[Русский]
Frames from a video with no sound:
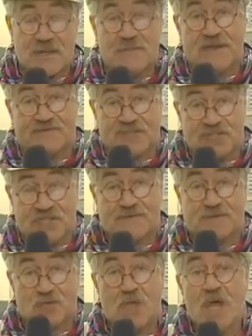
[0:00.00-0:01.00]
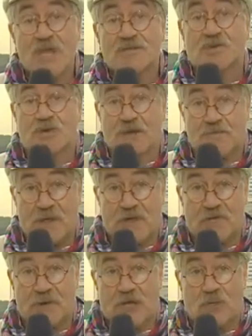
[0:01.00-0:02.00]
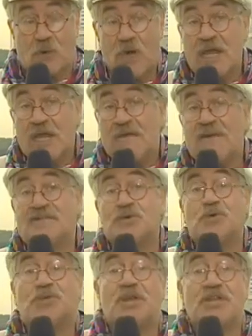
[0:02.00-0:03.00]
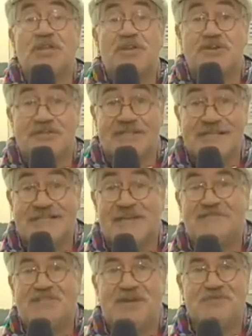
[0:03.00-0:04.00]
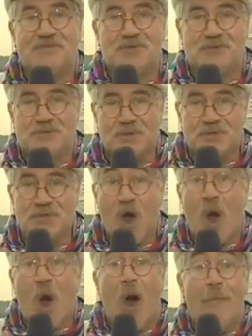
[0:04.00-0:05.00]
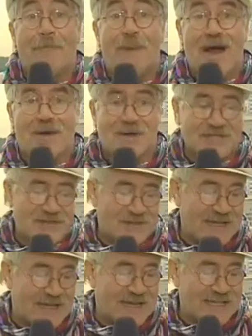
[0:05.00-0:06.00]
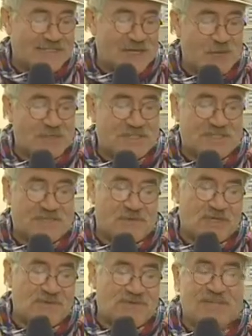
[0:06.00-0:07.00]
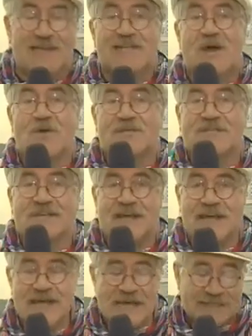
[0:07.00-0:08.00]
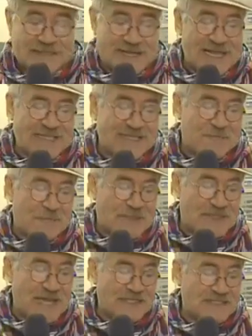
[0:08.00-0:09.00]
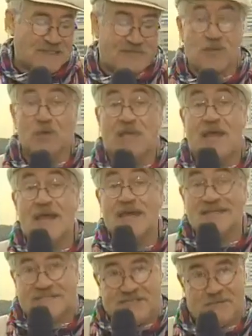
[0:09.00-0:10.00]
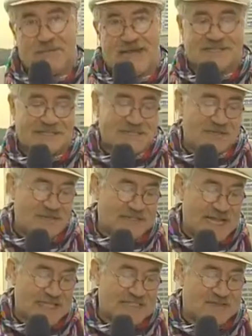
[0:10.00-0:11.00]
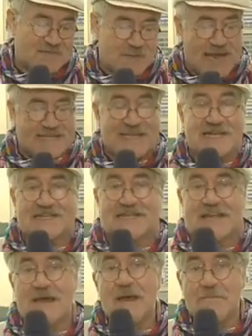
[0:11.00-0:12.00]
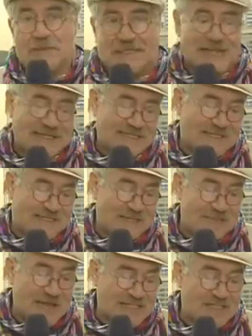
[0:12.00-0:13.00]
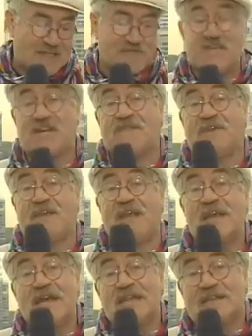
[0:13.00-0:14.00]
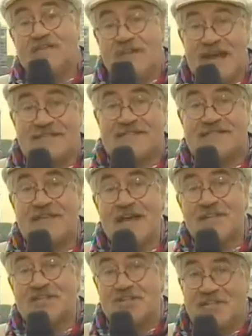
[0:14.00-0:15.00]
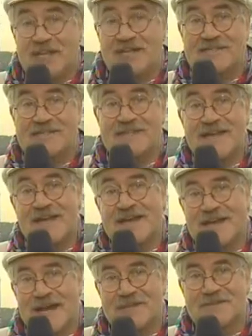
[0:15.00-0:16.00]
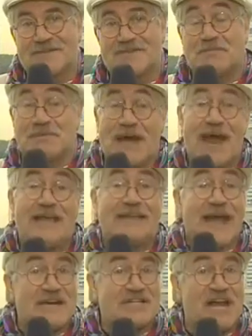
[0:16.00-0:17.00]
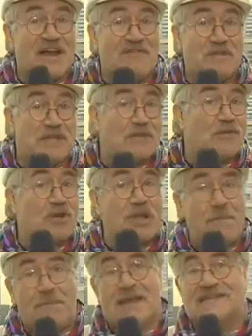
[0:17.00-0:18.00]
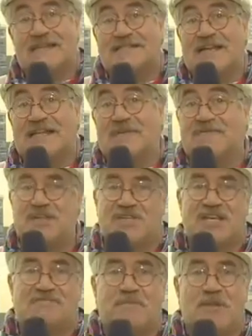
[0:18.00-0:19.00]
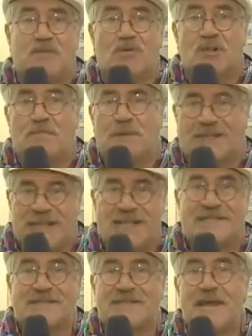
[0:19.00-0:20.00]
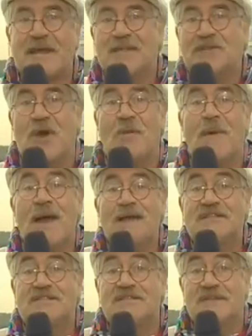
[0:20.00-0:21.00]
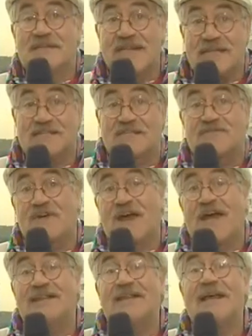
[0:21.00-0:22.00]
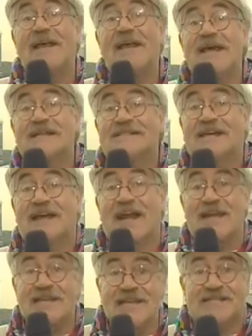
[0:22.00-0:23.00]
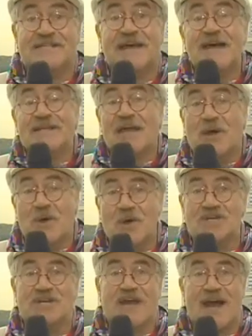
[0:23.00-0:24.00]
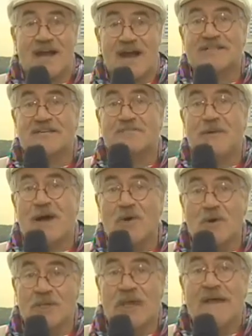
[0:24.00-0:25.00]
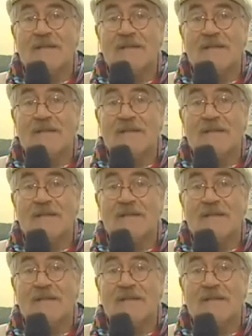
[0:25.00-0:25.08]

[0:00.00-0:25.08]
была в 1941 году. И в эти утренние часы совсем чуть-чуть о погоде в Ленинградской области. Сегодня в Зеленогорске 13-15, в Луге 17-19, в Приозерске 15-17, в Тихвине 12-14 градусов тепла. И так же, как и в Петербурге, без осадков. Сейчас в Петербурге 15, днем 19. В выходные сохранится такой же характер погоды.